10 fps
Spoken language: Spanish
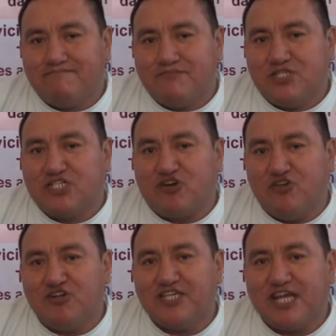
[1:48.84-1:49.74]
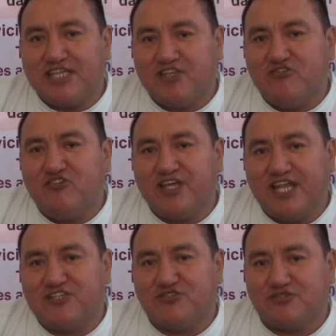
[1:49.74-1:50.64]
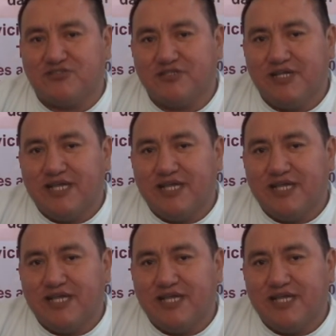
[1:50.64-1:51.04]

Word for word: desconoce que tiene unos derechos,